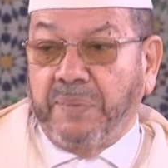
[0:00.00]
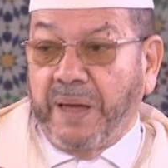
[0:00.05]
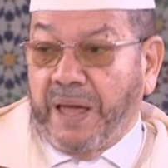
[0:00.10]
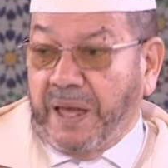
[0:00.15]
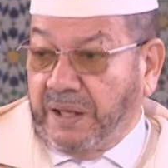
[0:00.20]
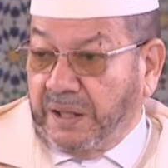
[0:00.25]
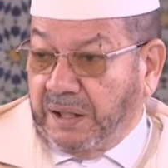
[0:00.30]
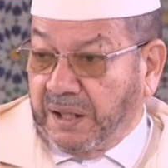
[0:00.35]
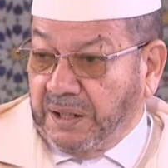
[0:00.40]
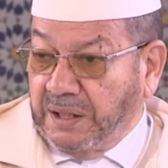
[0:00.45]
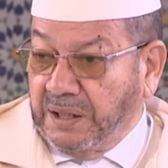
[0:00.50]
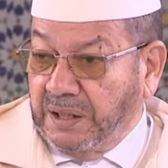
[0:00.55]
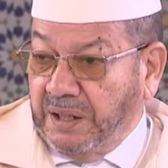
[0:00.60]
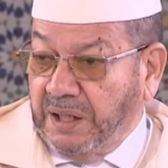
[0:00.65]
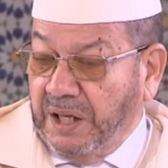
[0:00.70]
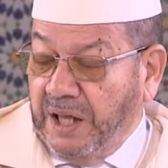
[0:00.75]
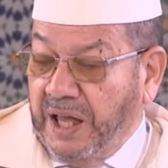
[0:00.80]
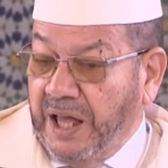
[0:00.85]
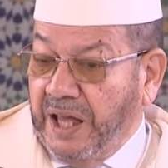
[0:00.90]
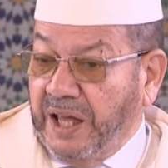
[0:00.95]
الباهرة
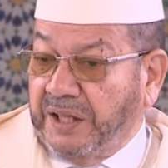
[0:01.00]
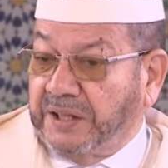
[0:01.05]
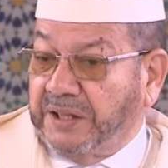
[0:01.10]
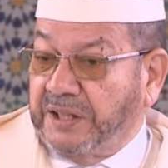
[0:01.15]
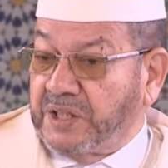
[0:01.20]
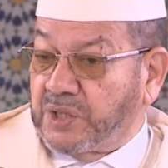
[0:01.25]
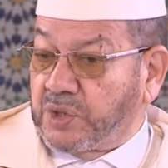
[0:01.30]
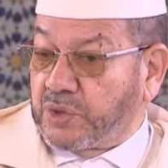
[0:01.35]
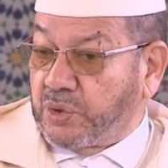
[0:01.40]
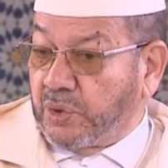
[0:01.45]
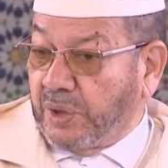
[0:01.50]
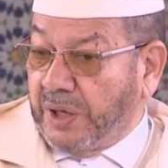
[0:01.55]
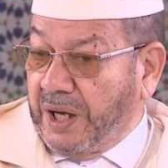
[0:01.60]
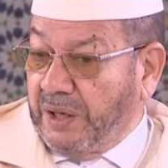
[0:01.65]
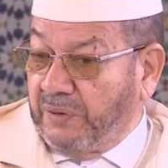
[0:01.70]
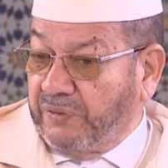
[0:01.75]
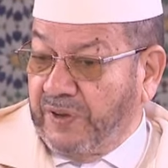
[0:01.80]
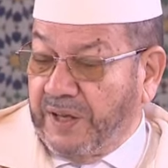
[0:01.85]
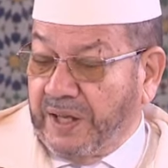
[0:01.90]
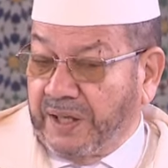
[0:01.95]
هذه السرعة
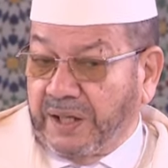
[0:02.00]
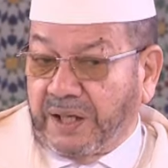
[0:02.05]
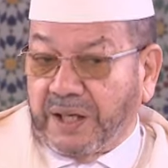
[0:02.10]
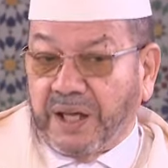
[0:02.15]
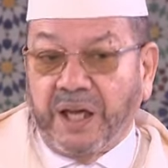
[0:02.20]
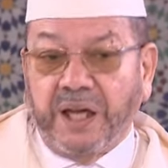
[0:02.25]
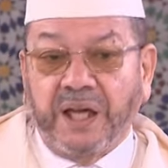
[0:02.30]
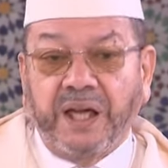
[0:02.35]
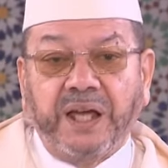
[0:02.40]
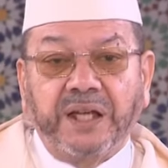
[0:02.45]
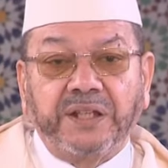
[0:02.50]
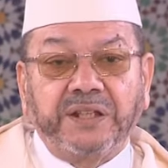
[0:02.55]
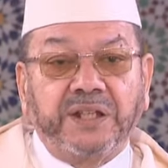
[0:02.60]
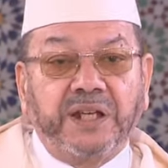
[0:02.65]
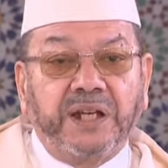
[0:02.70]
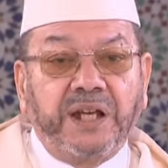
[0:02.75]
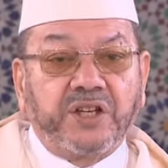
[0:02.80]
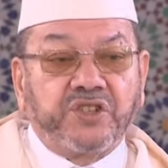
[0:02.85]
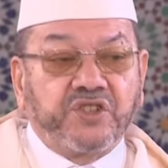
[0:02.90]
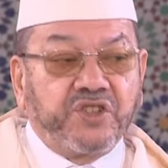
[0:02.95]
الفائقة
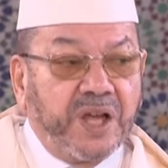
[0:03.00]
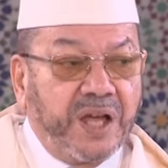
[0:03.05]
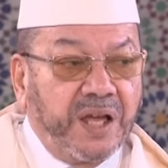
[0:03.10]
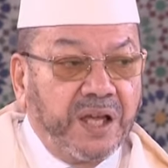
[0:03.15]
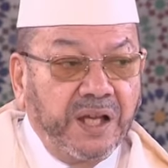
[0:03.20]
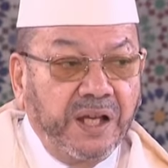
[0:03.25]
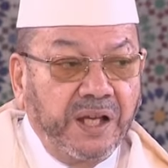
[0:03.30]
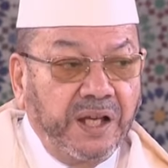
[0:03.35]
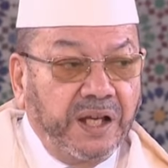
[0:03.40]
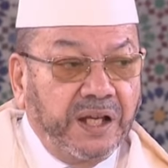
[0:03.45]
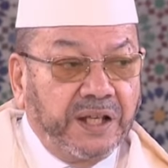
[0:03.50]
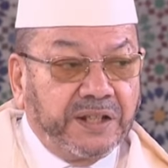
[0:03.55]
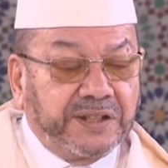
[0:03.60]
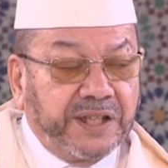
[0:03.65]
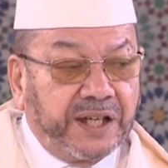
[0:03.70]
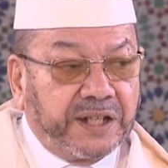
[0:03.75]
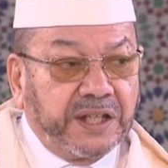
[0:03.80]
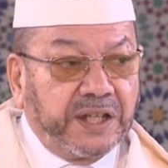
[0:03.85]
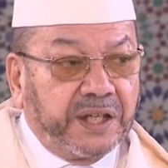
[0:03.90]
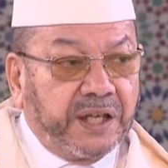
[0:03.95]
هذه الأشياء
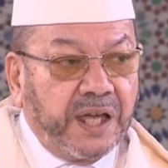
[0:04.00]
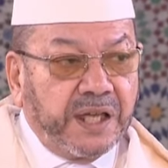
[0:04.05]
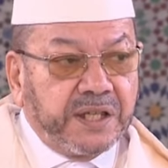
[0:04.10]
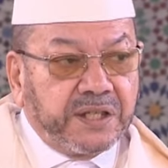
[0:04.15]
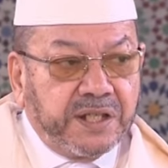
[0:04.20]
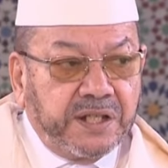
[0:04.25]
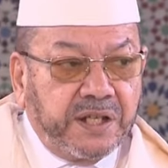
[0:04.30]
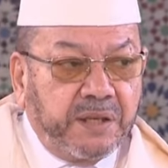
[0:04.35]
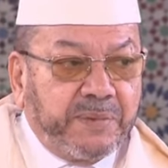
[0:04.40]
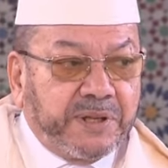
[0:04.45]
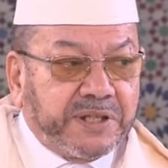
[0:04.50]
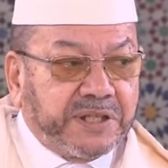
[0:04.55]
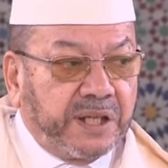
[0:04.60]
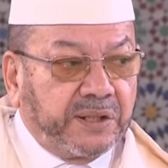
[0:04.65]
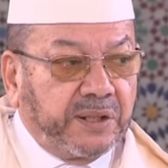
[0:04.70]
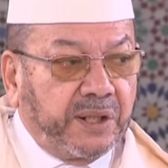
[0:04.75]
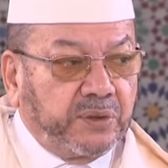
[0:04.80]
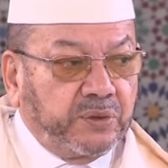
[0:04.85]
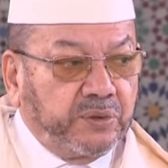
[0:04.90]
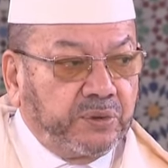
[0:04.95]
الدقيقة إنما
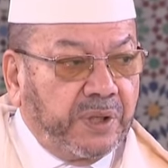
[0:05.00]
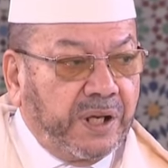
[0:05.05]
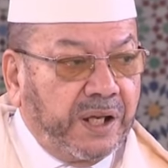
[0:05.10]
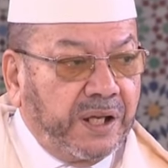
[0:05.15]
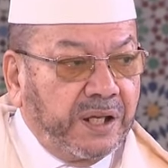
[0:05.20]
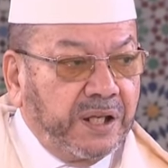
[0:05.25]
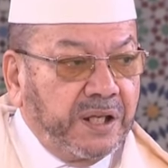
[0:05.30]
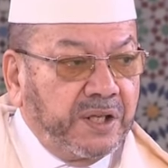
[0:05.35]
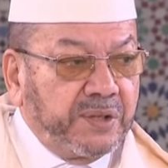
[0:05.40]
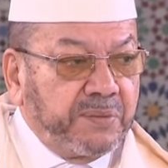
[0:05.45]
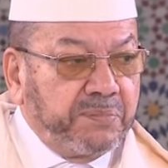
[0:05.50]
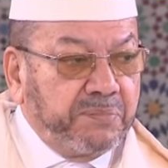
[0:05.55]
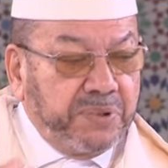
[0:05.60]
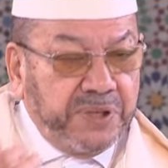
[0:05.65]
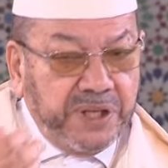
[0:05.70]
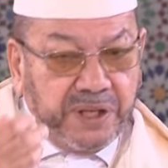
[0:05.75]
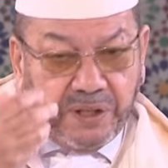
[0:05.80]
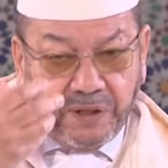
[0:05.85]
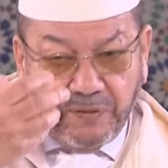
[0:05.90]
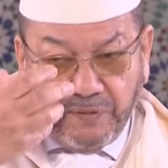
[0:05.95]
صنعوها
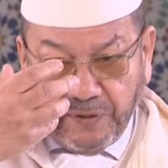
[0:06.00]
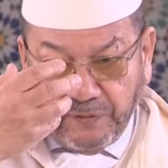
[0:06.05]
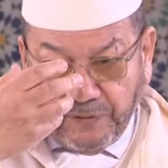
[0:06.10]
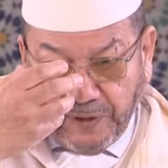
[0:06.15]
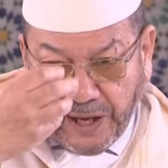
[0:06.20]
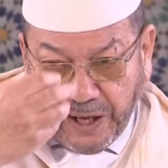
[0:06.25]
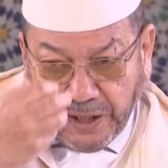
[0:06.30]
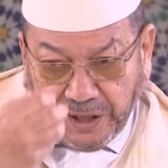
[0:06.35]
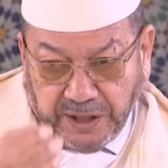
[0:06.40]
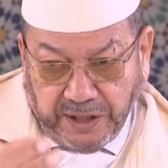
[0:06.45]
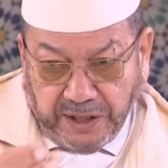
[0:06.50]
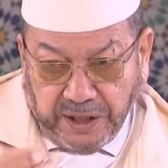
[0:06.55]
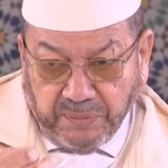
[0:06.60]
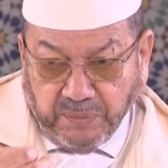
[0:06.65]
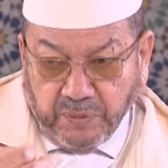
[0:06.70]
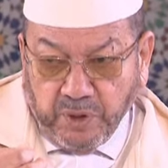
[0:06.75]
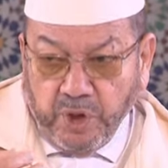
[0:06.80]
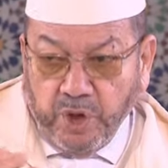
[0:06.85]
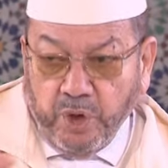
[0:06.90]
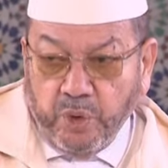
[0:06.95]

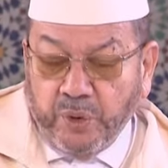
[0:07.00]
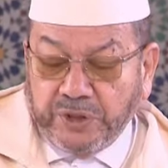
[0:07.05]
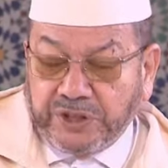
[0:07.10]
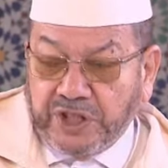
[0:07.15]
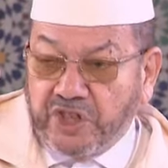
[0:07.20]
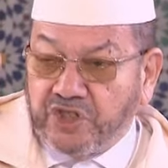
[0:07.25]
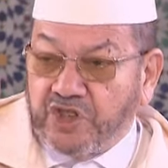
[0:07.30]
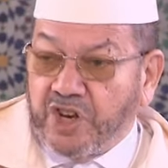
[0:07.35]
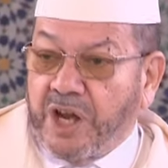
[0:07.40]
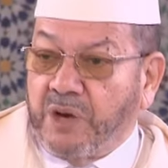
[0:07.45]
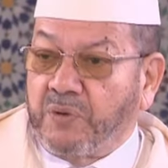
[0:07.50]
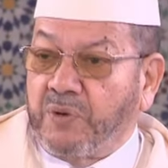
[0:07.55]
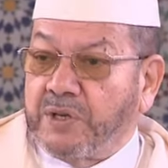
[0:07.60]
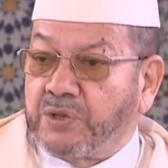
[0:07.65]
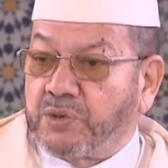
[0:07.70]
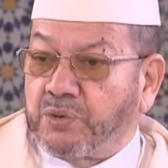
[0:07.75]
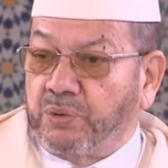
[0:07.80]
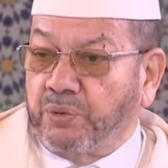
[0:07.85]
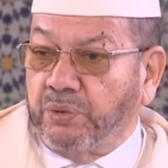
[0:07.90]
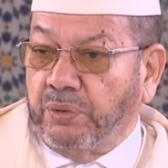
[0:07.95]
بعقلهم
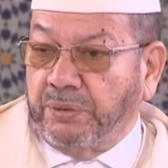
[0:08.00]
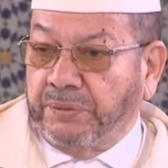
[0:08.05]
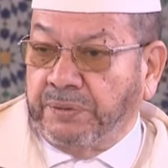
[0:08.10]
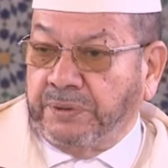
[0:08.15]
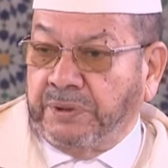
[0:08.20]
وتجاوزوا